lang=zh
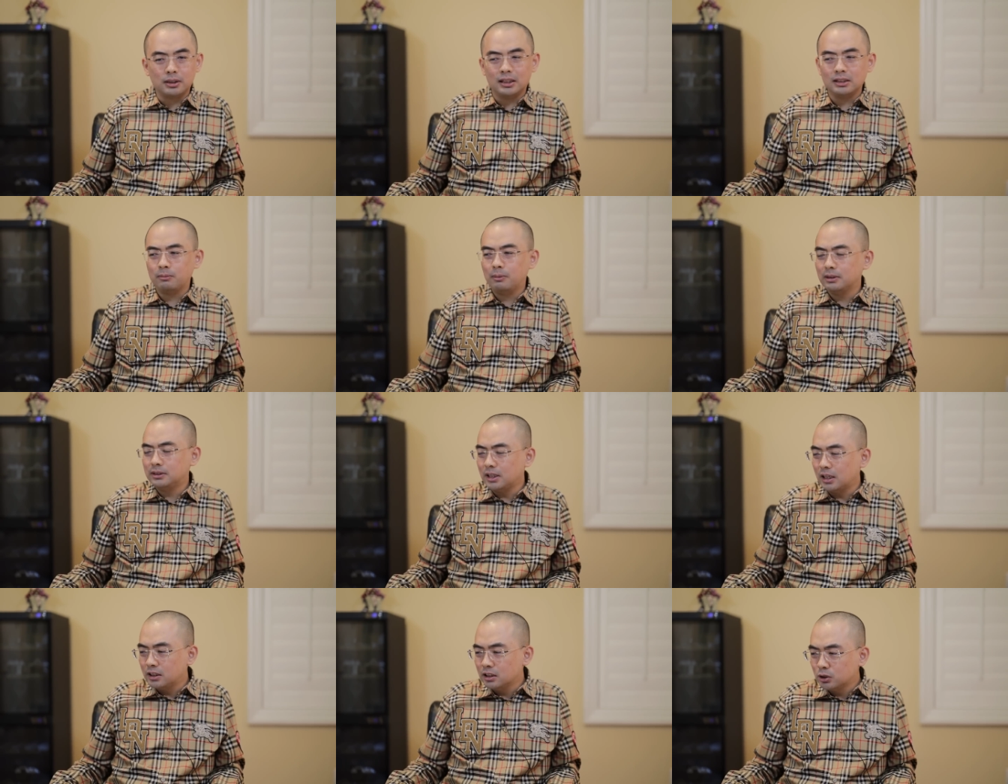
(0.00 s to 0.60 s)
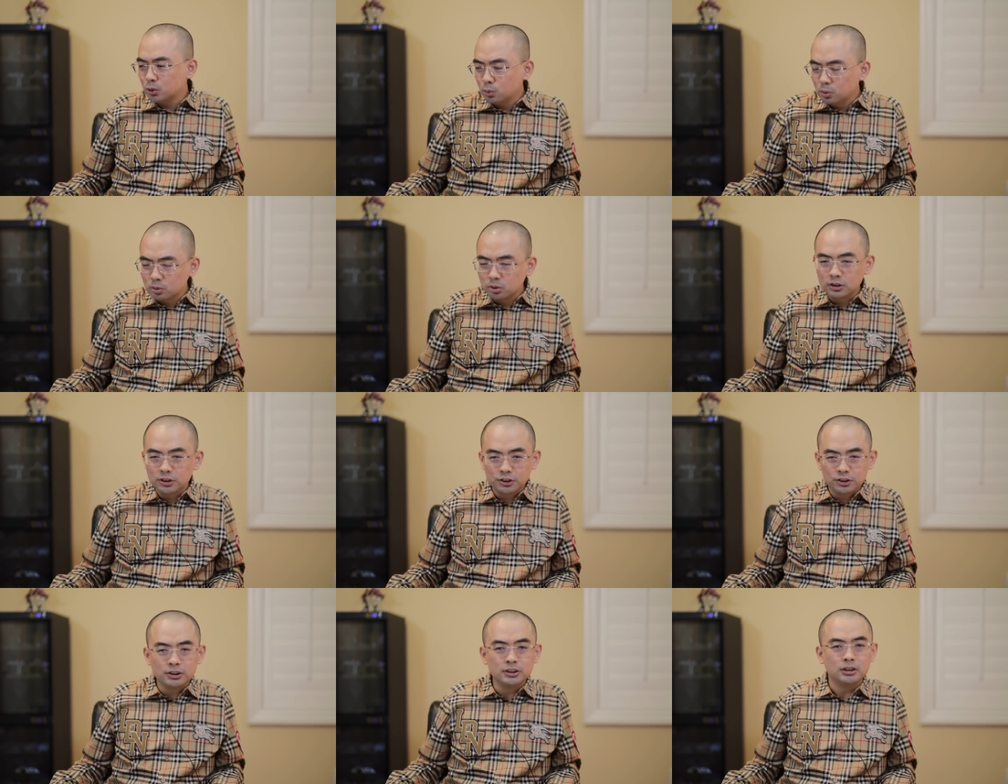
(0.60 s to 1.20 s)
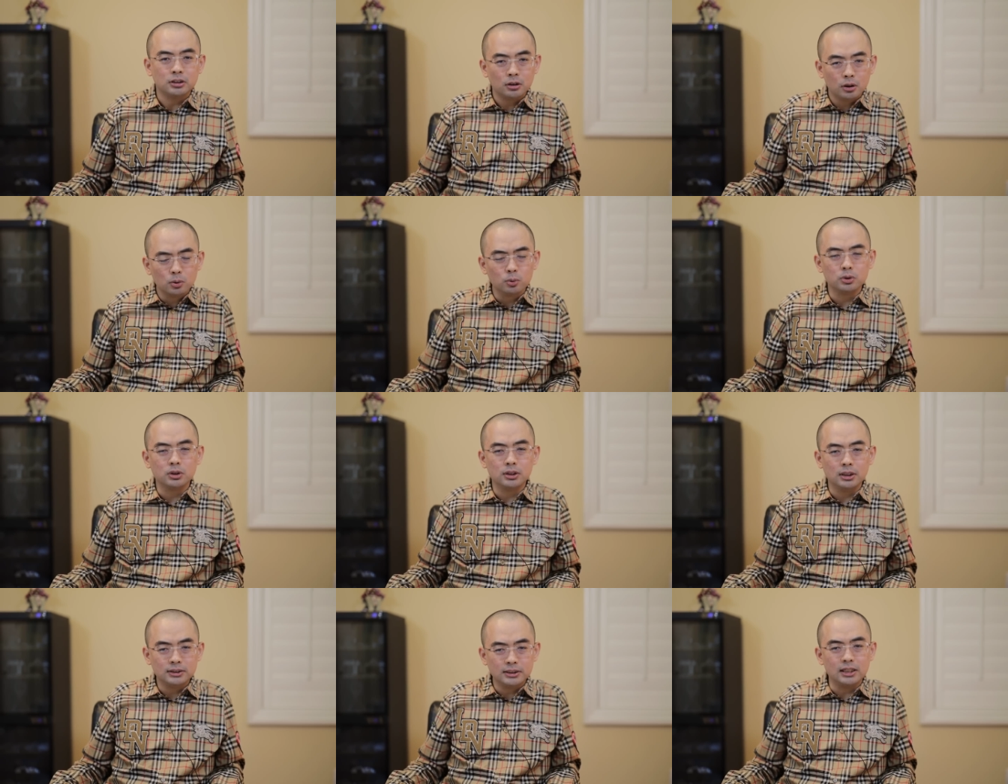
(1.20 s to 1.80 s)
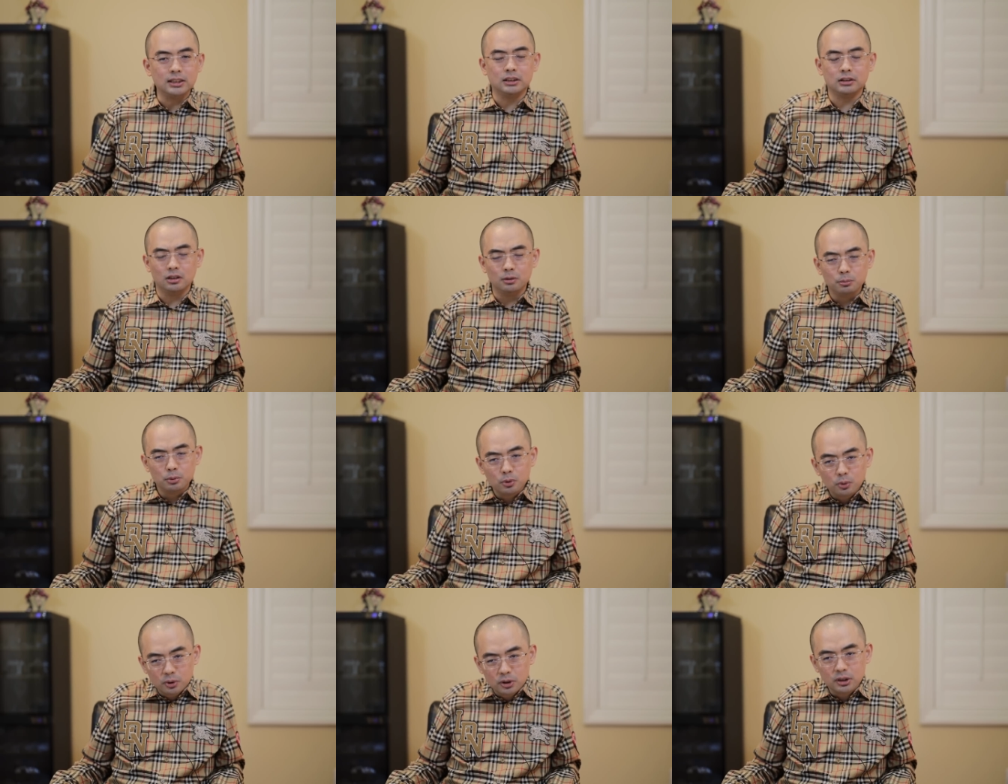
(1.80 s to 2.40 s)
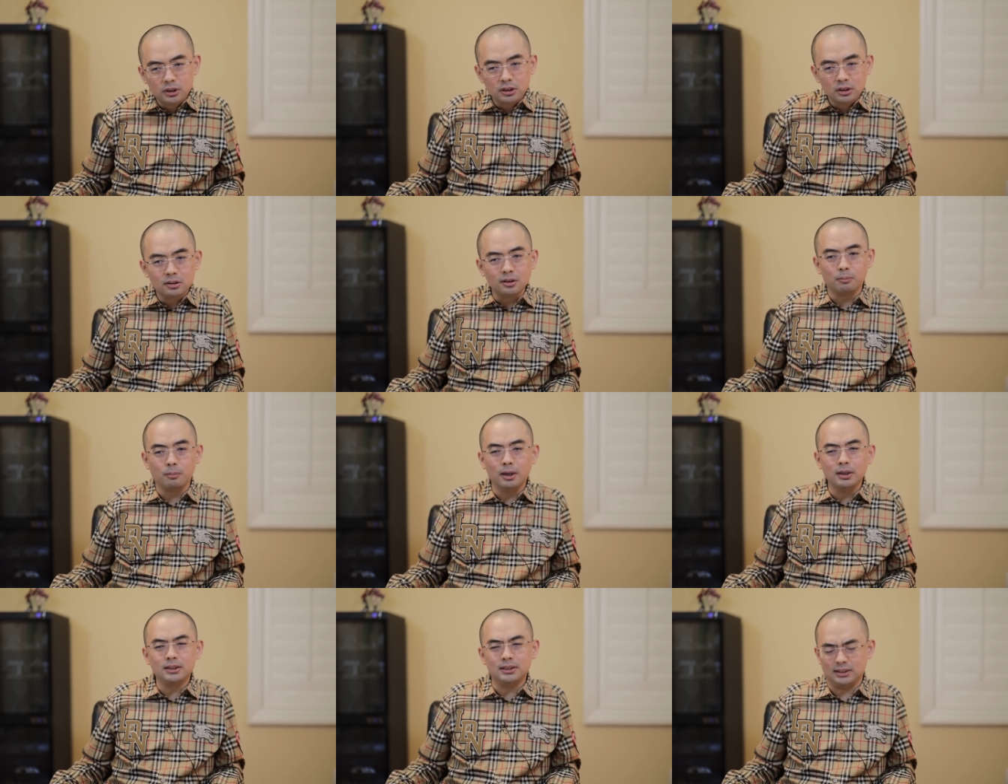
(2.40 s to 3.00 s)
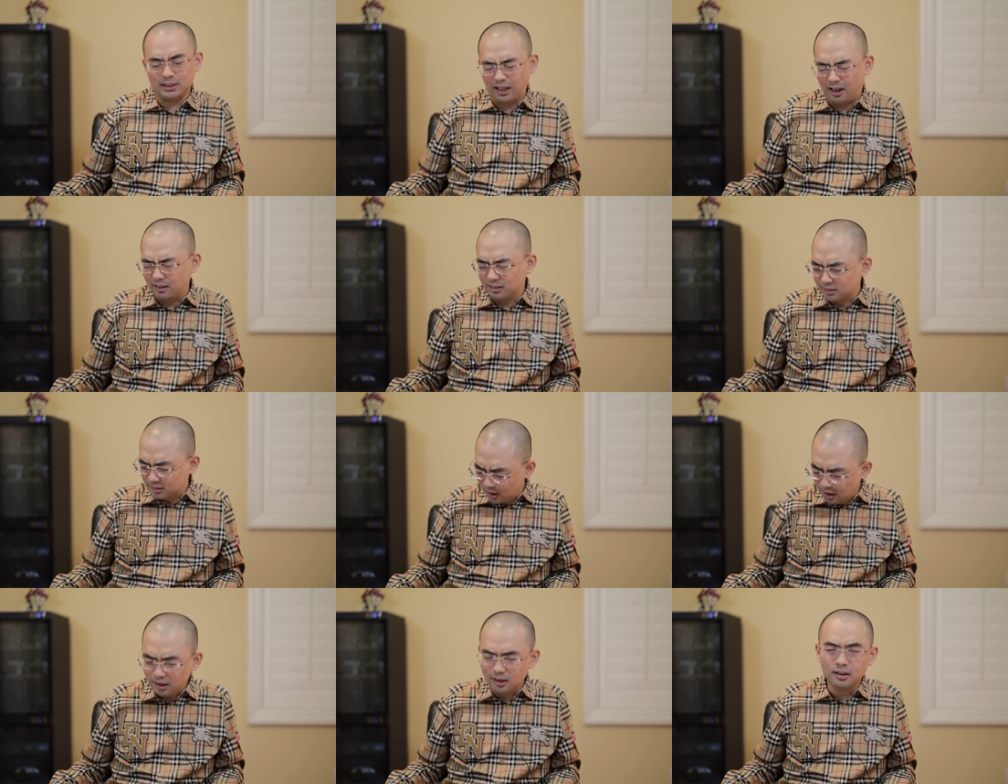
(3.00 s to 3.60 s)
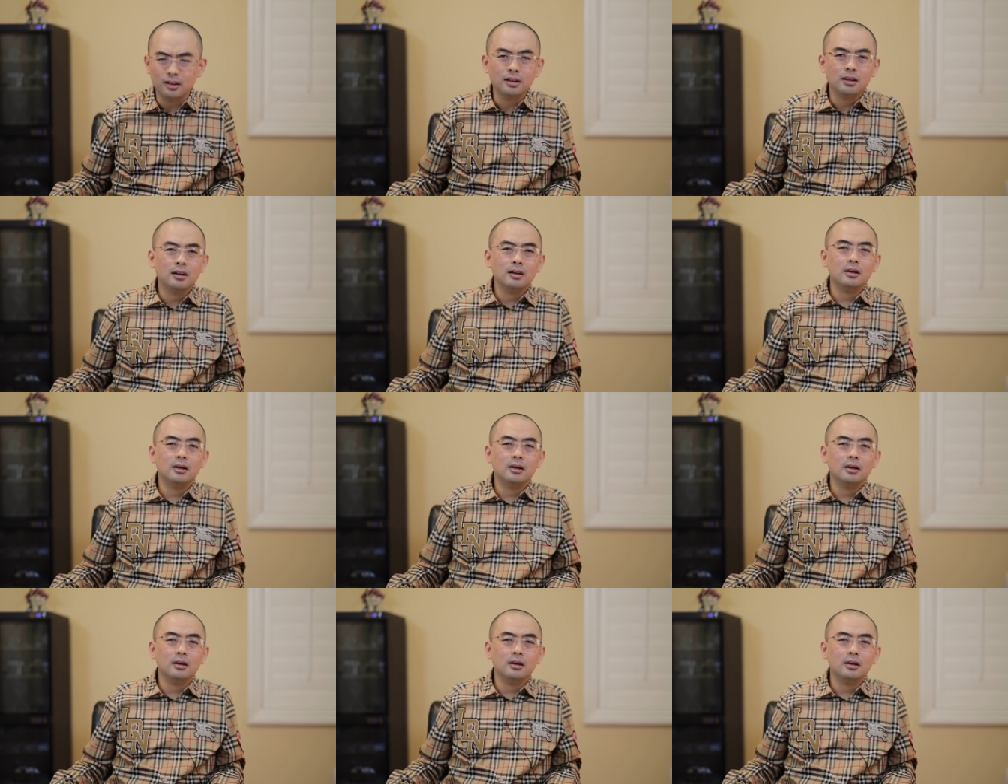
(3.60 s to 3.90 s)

他他妈见一出租车司机他都录音，他见你能不录音？你怎么想的？